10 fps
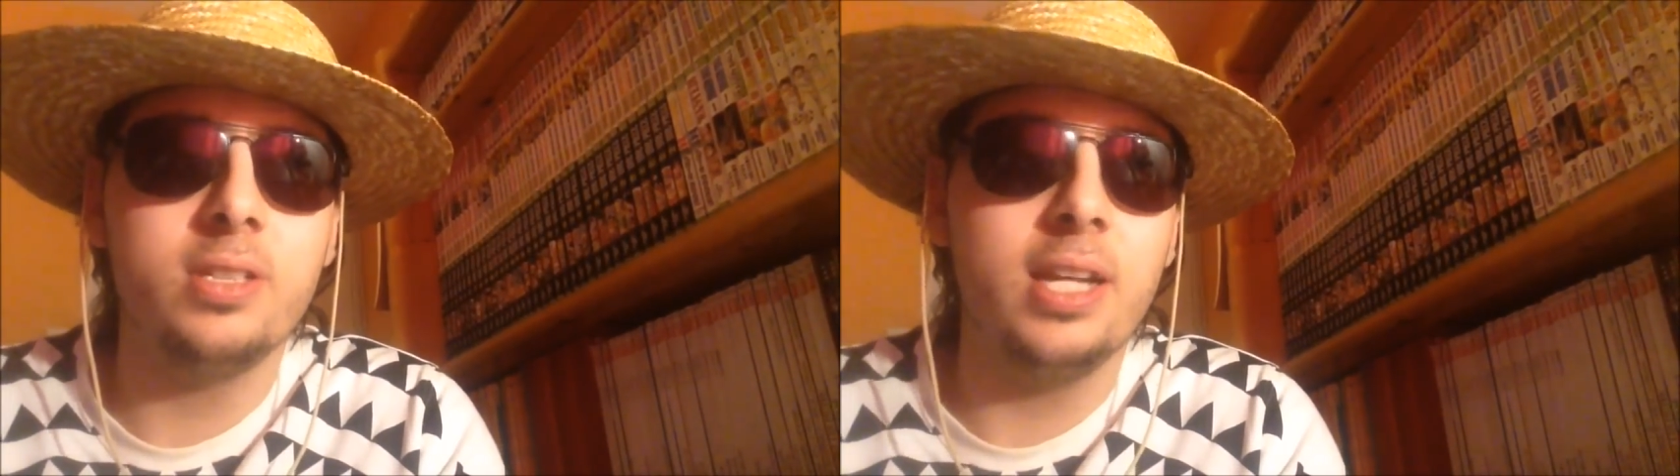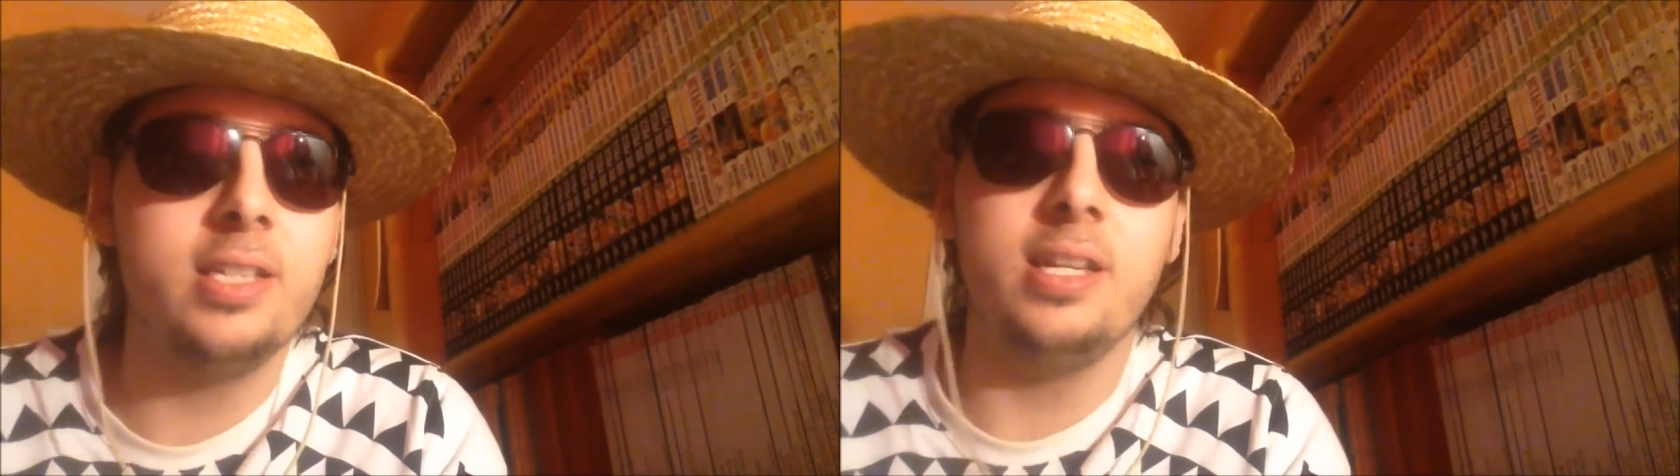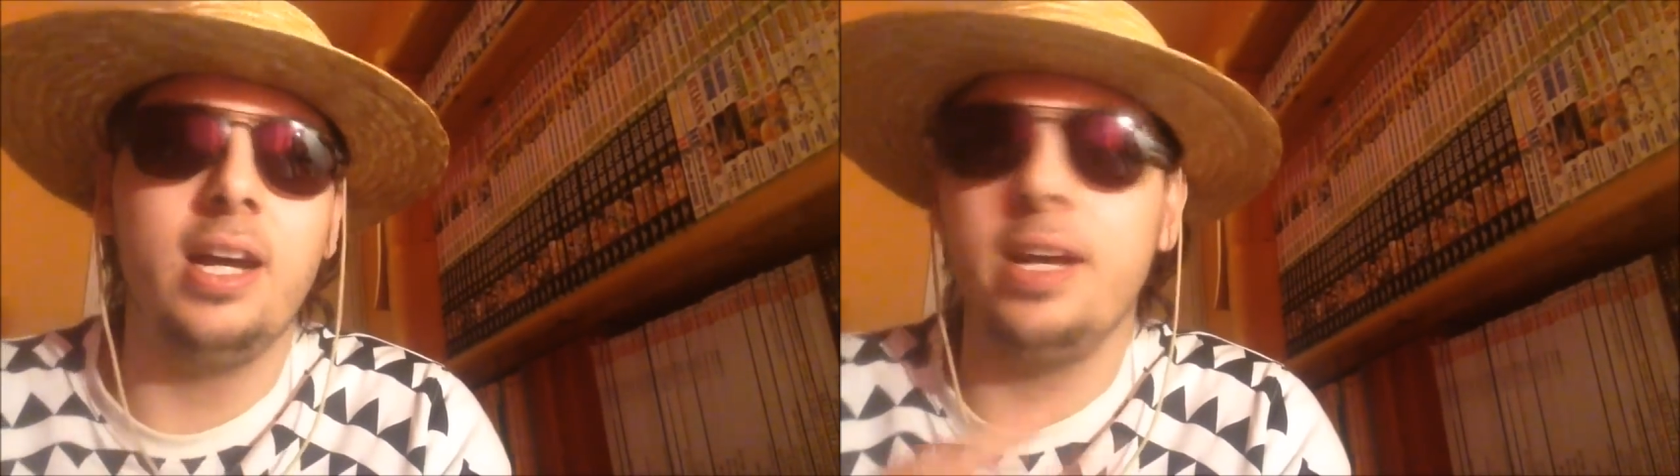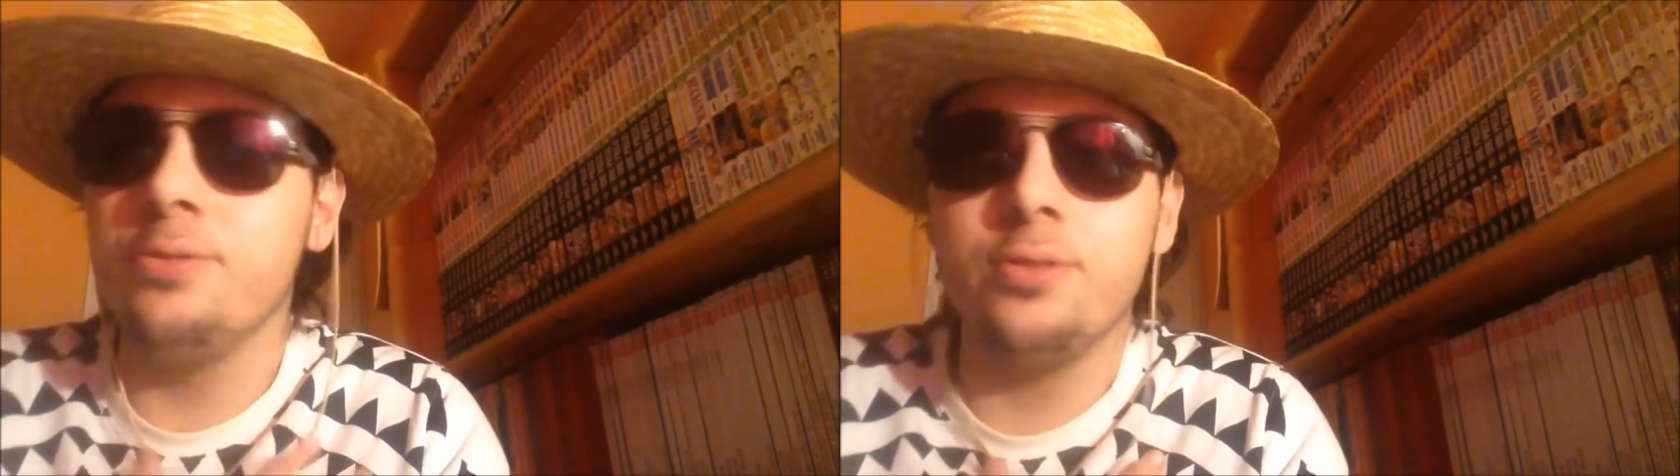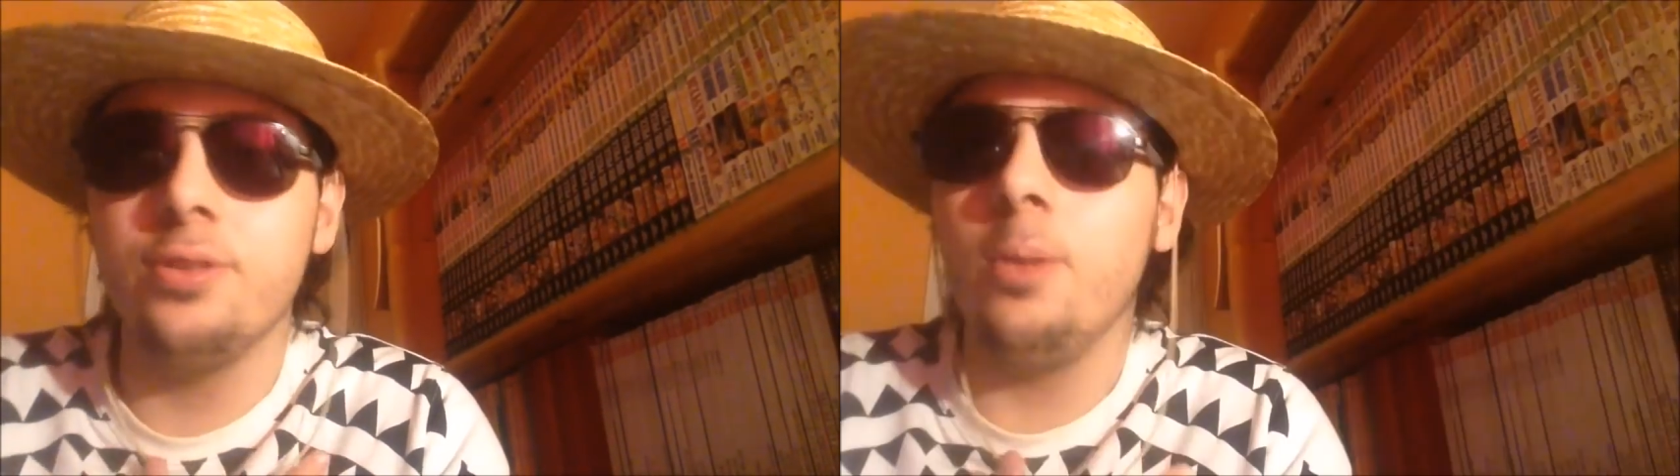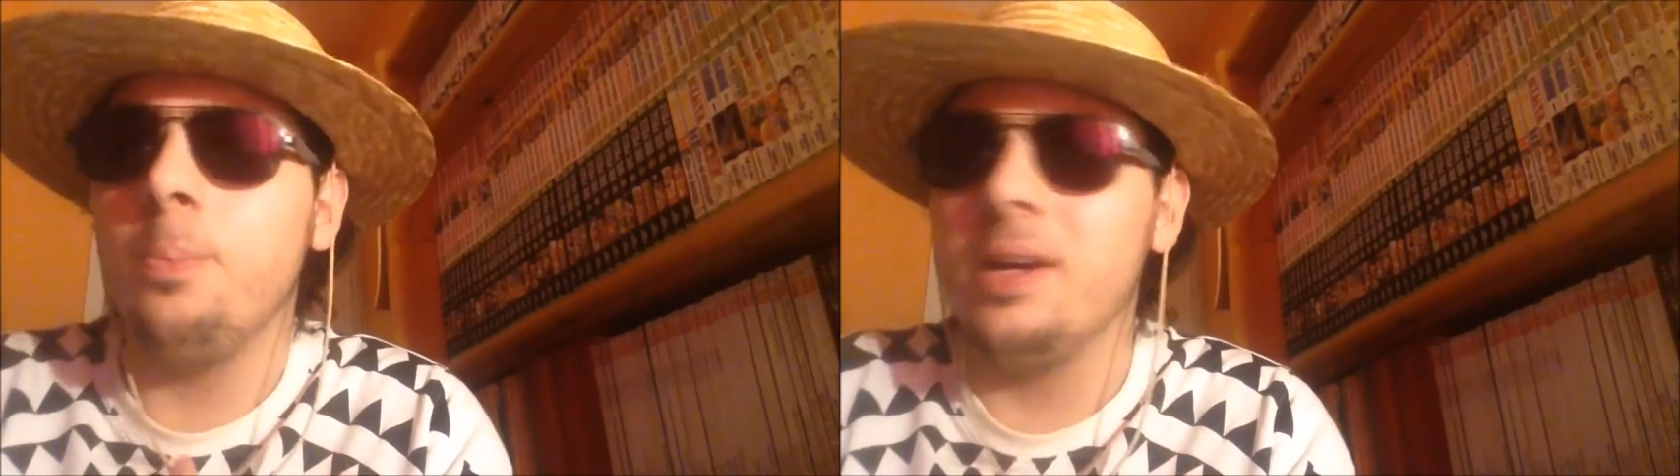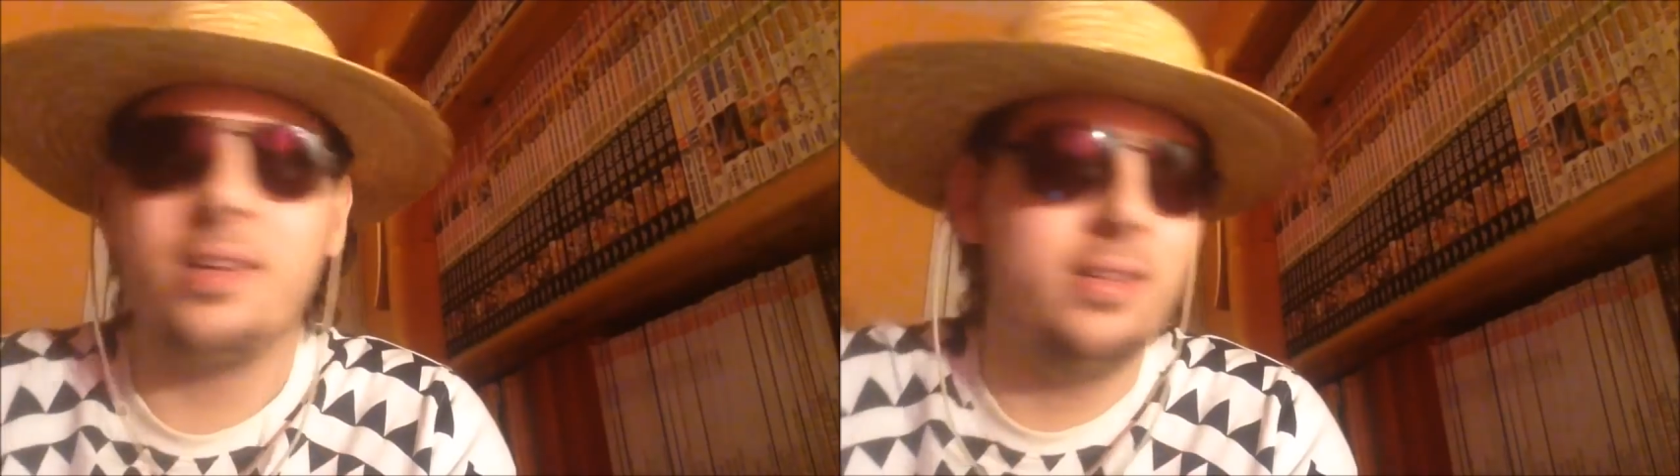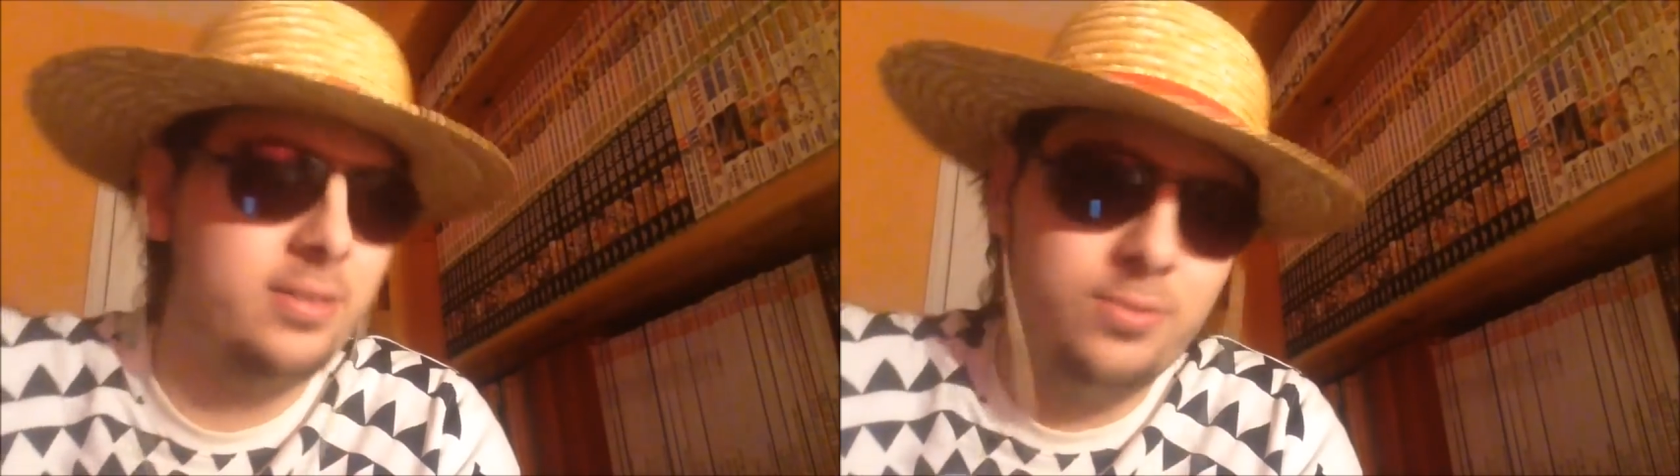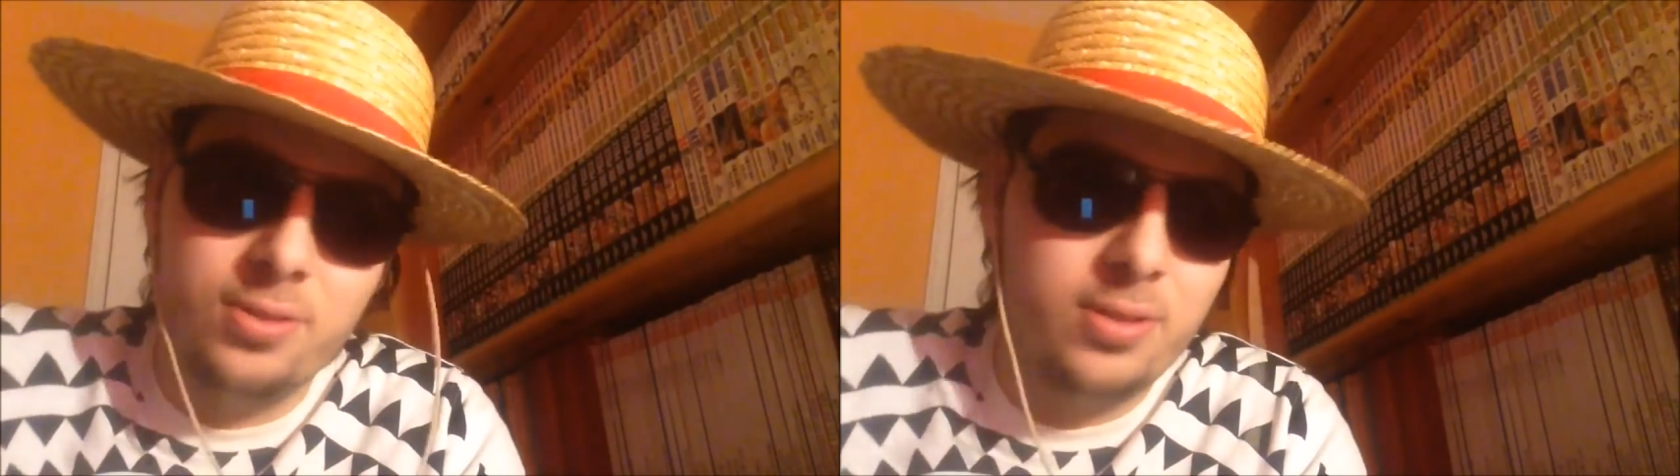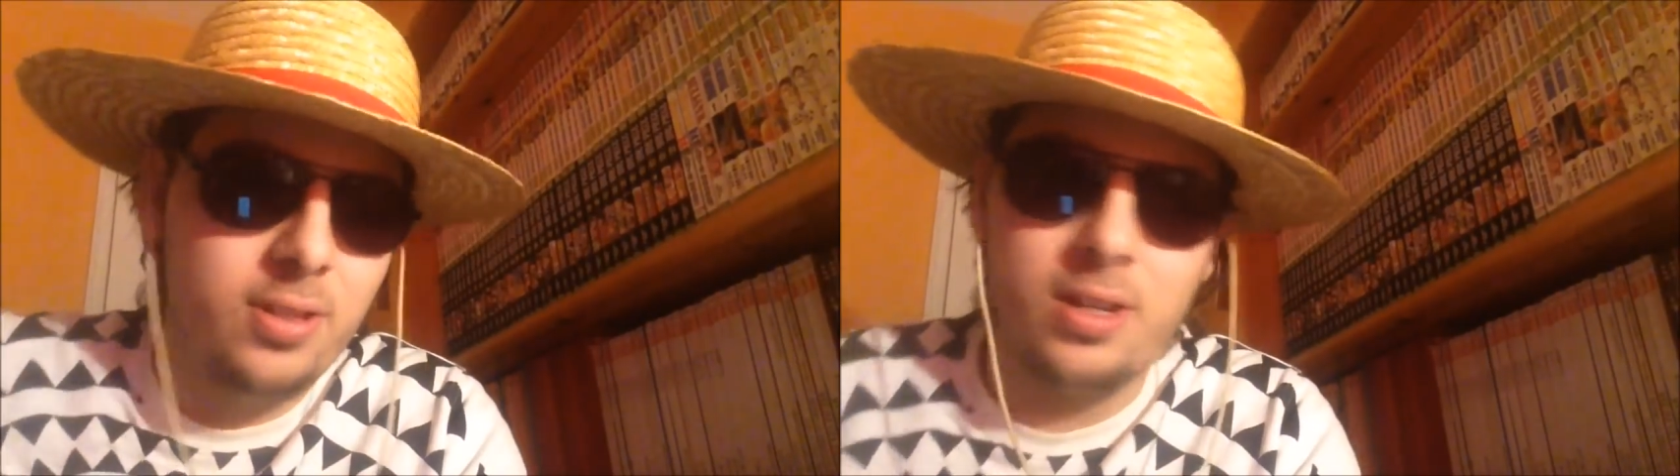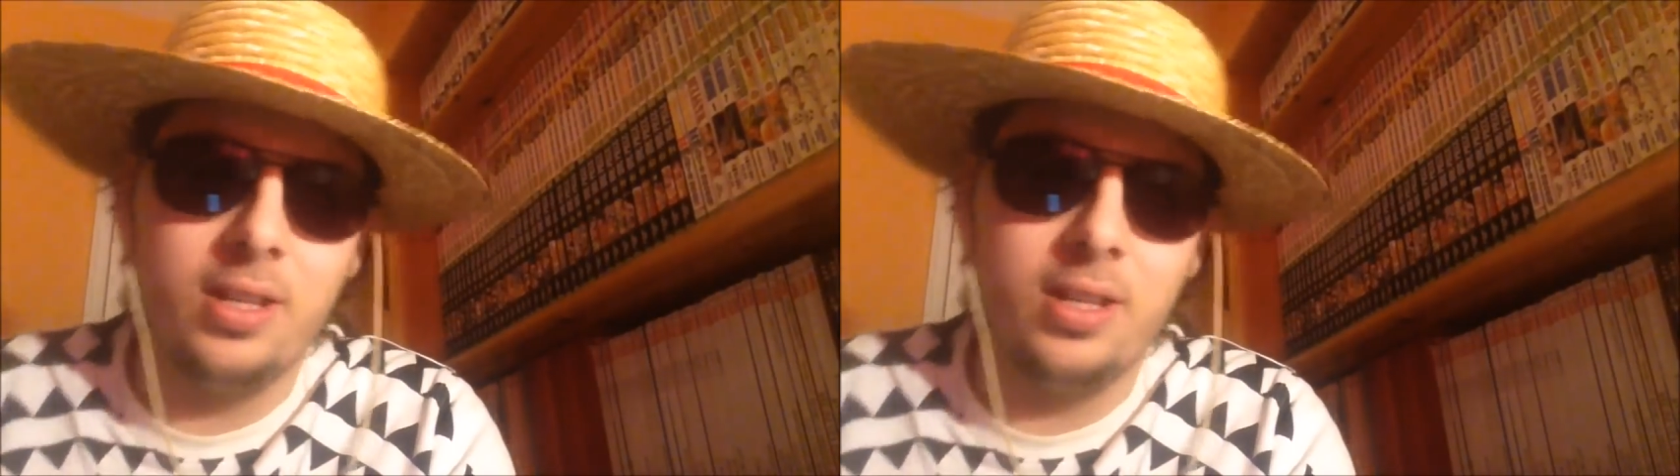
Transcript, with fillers: Tac, arrêt du cœur, pack euh, tu sors.